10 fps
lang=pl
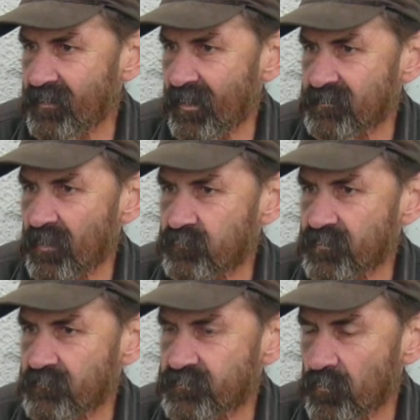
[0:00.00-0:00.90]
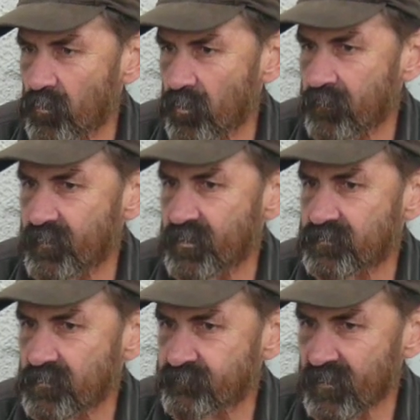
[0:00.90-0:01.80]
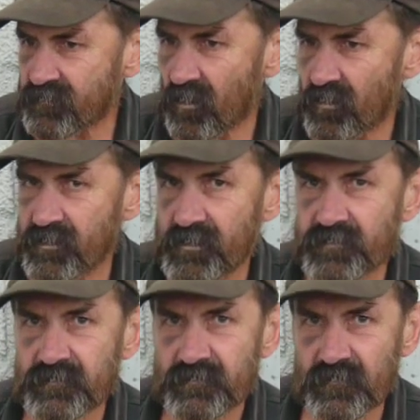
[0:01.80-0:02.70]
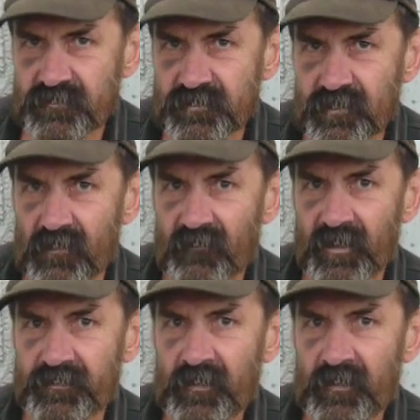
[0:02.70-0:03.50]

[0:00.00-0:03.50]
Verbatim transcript: Gadam, że dłumy, co ty dolisz, odcykować.